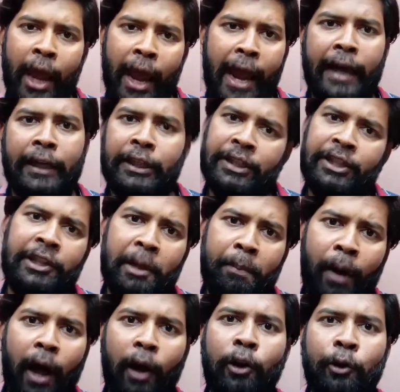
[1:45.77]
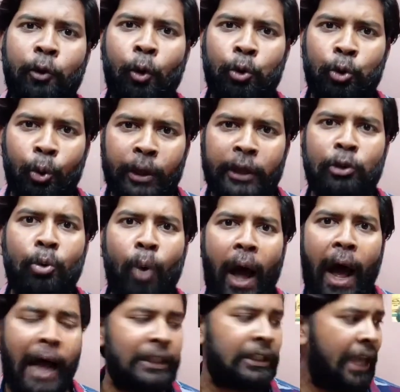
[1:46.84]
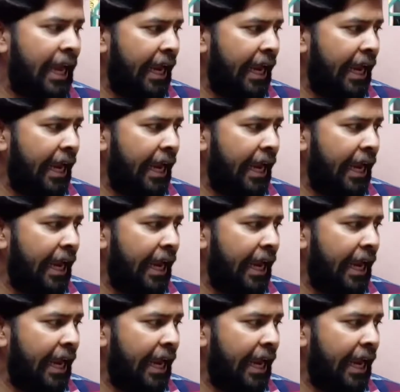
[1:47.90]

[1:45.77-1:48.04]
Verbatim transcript: হ্যাঁ সেটা ভালোই করতো কিন্তু আজ